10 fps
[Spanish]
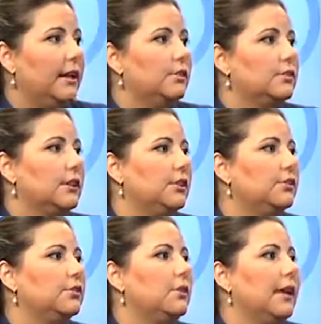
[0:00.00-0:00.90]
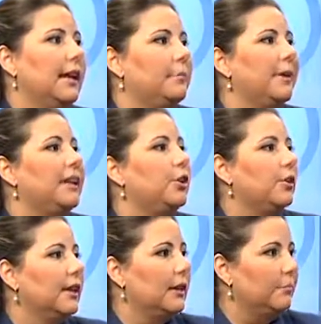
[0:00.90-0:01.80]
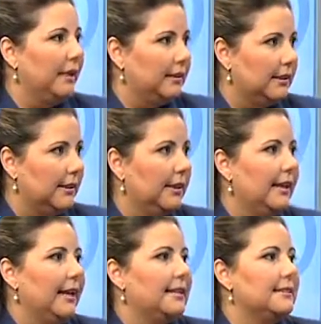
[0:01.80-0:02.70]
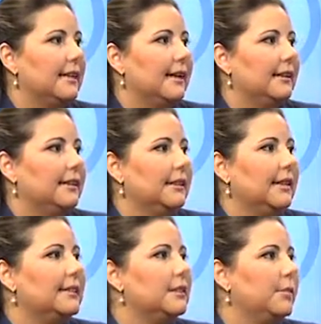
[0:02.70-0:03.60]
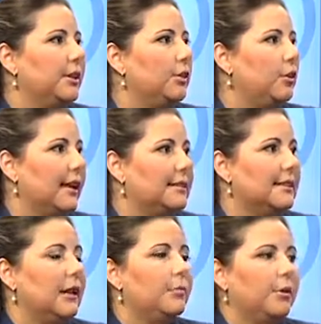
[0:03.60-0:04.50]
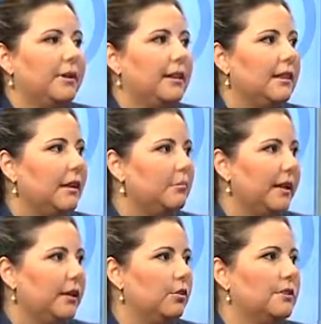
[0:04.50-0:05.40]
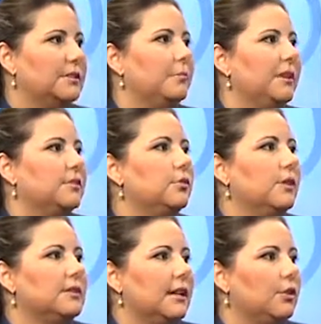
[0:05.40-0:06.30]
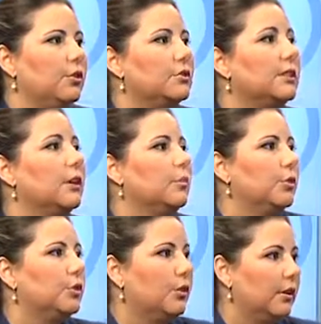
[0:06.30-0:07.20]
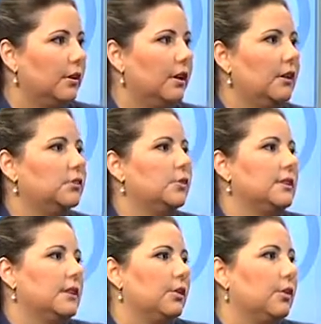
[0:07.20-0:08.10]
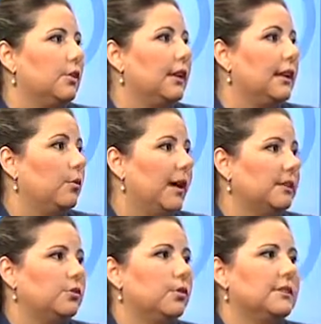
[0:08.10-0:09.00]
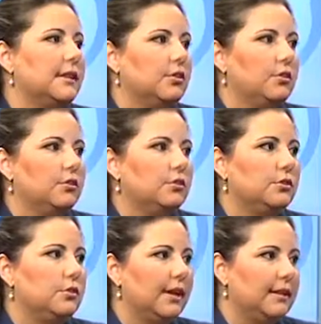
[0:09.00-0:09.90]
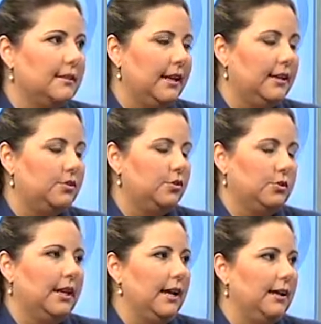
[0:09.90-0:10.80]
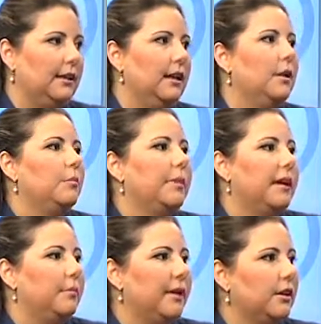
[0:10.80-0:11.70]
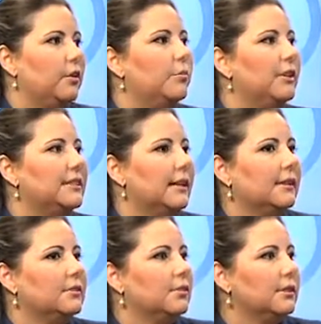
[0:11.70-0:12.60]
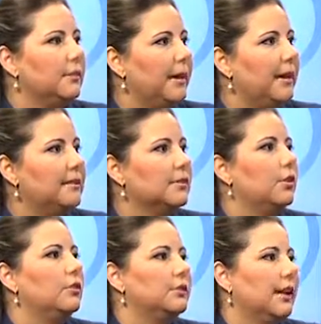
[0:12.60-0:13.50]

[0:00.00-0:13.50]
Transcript: los niños eh, periódicamente están recibiendo lo que es la prueba de Denver, donde se mide su desarrollo psicomotor, su desarrollo de lenguaje y su desarrollo eh, social para ver cómo están esos niveles con los